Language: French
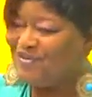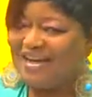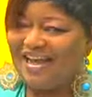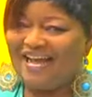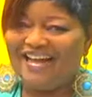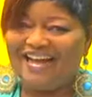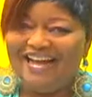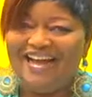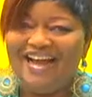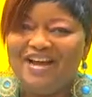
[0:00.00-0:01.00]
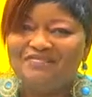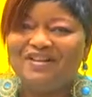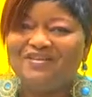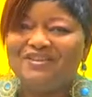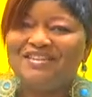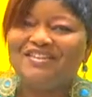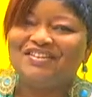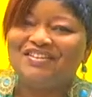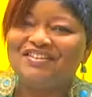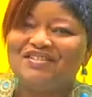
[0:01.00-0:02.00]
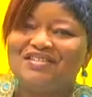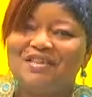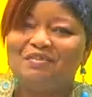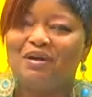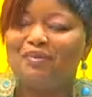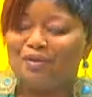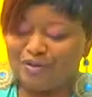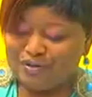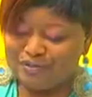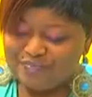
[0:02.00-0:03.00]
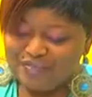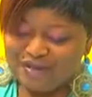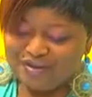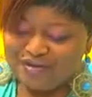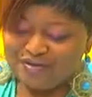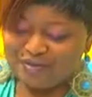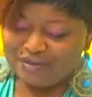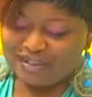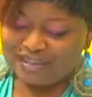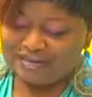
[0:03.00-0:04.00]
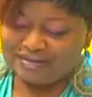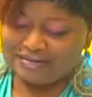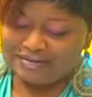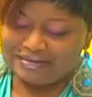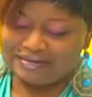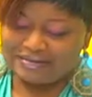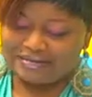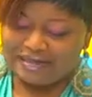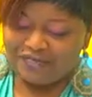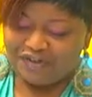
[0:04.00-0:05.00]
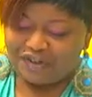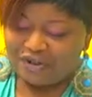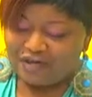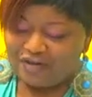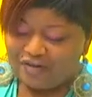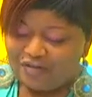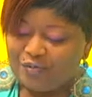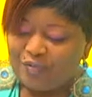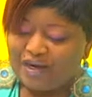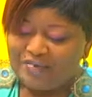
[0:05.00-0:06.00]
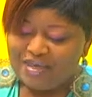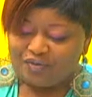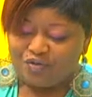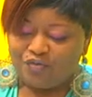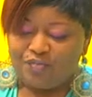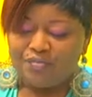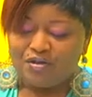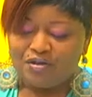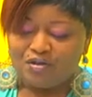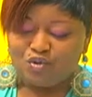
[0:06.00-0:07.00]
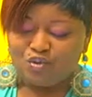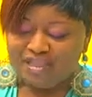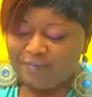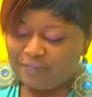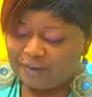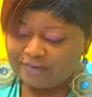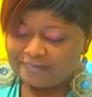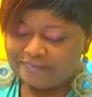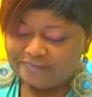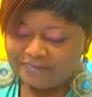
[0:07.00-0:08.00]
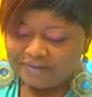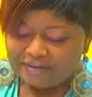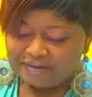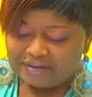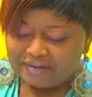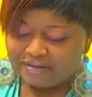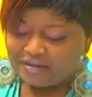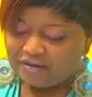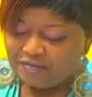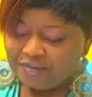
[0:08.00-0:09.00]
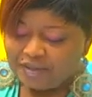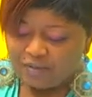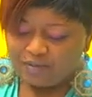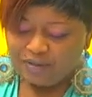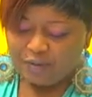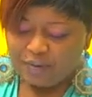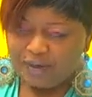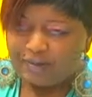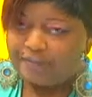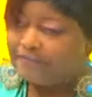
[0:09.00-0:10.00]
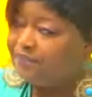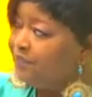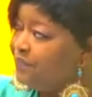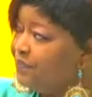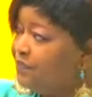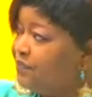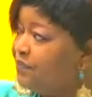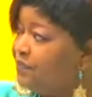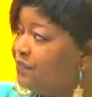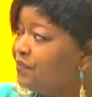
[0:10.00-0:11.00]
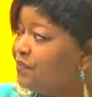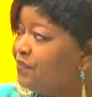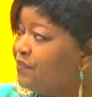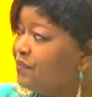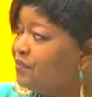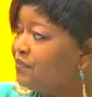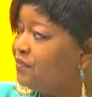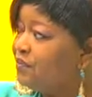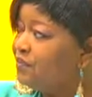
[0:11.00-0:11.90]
voilà. Parlons maintenant des cinémas pour noter l'affiche de la grande première du film Tout Deep. Tout à fait. Ouais. C'est un film camerounais ou pas C'est un film camerounais, donc un film